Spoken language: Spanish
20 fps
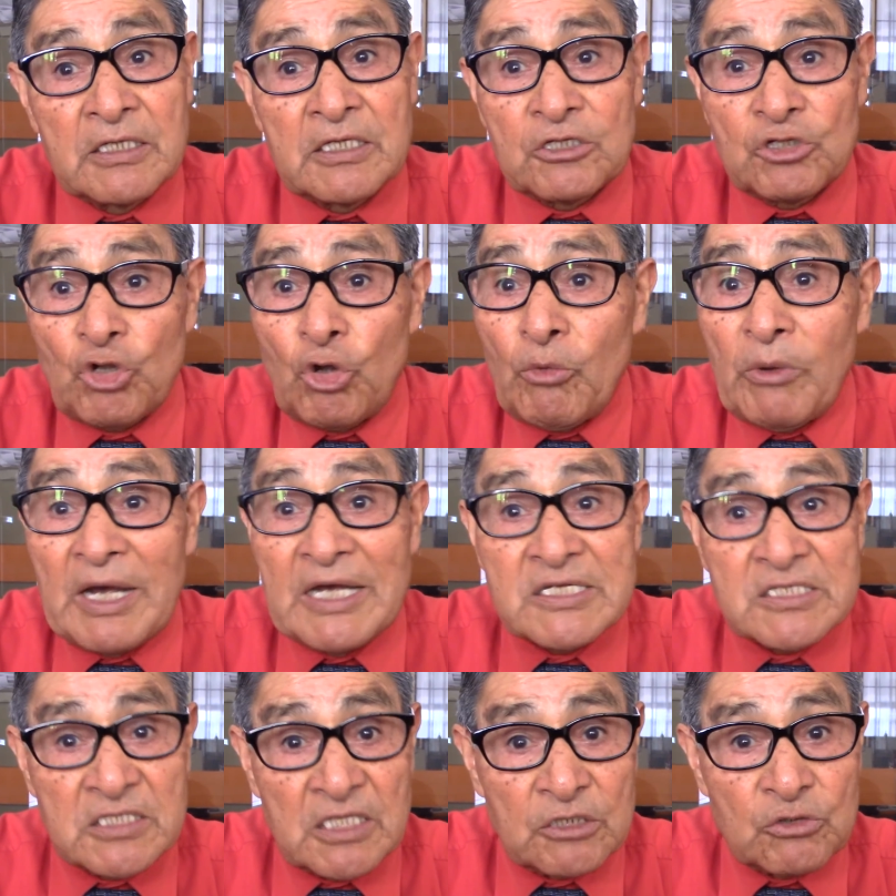no va
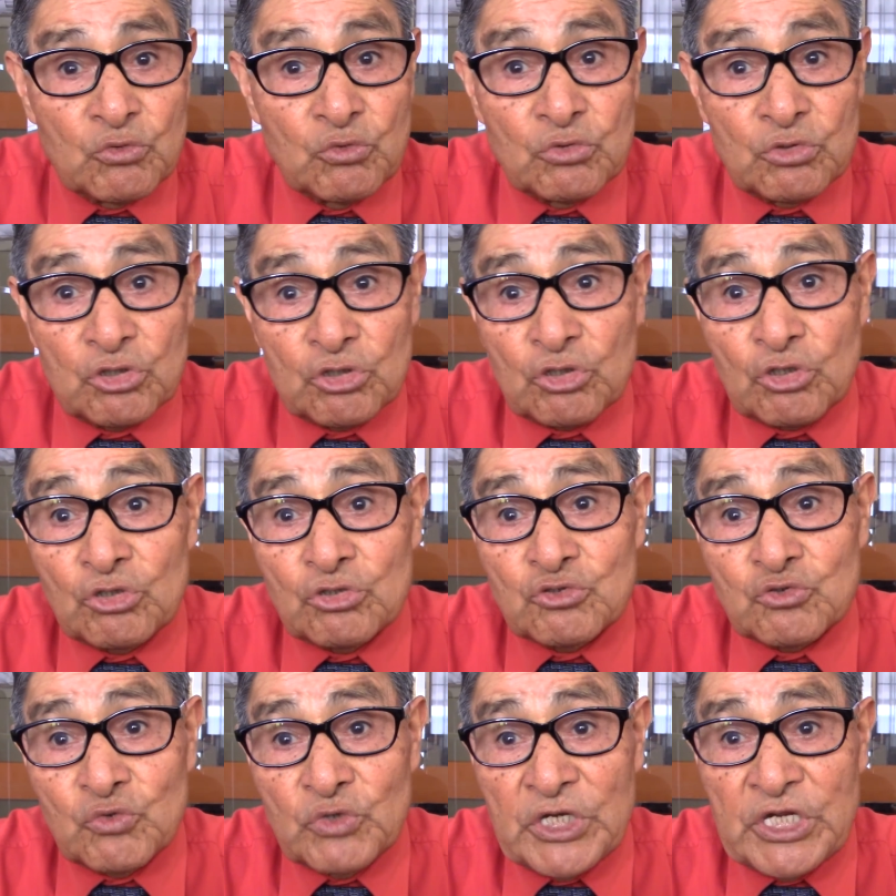a estar junto
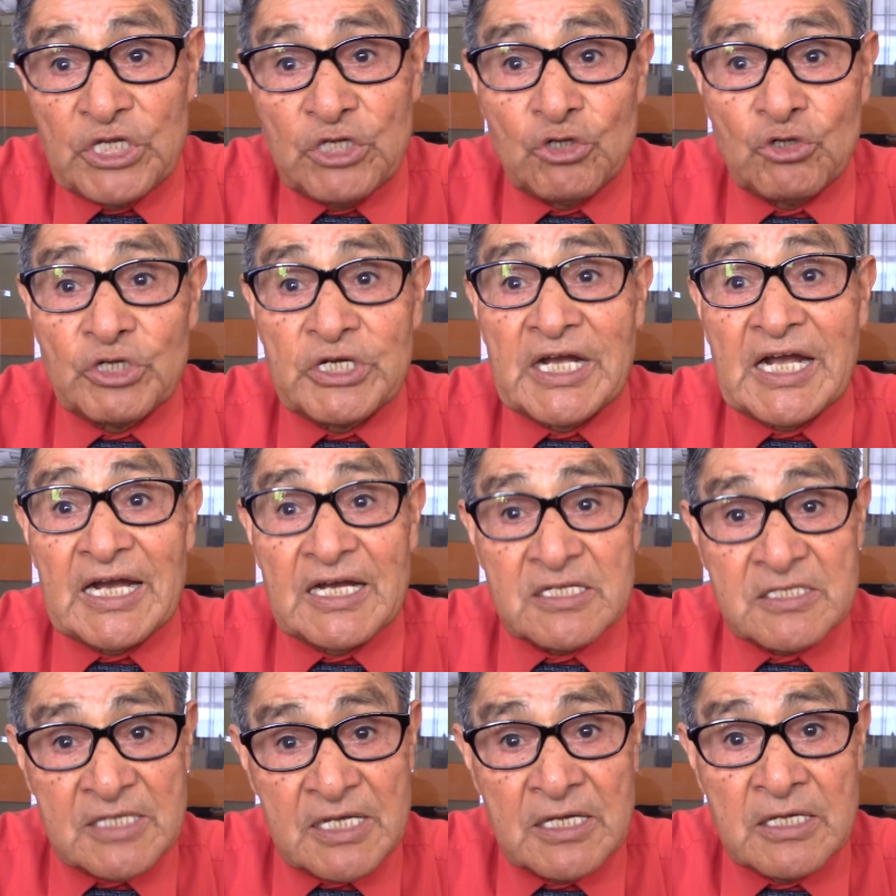con su niño en
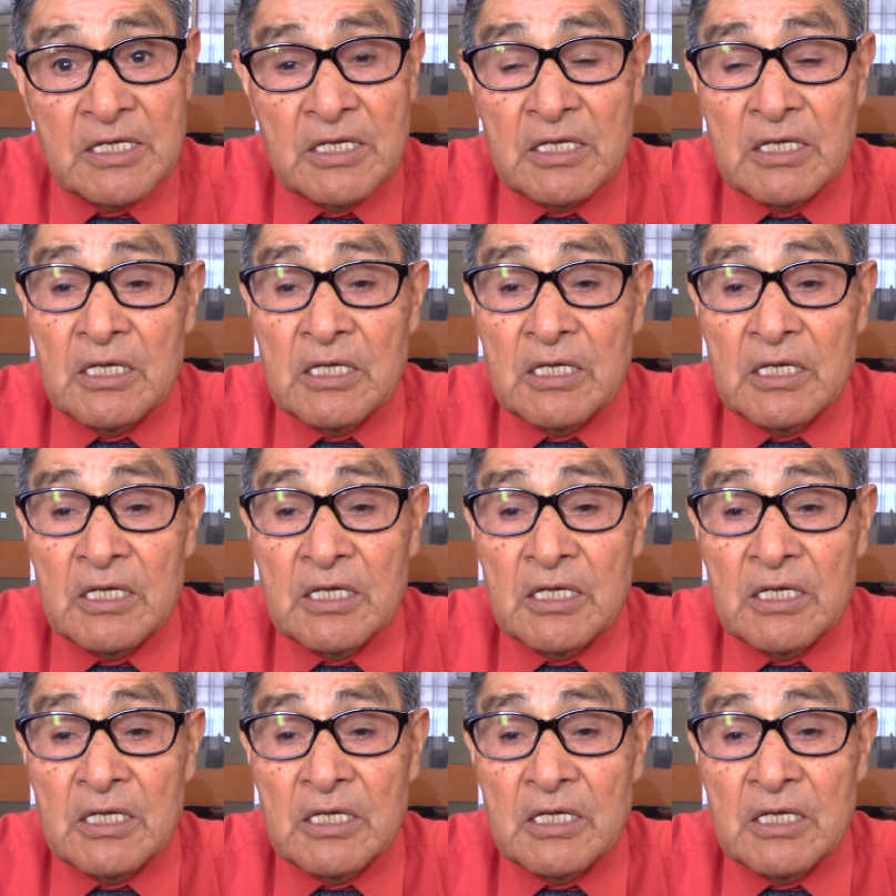casa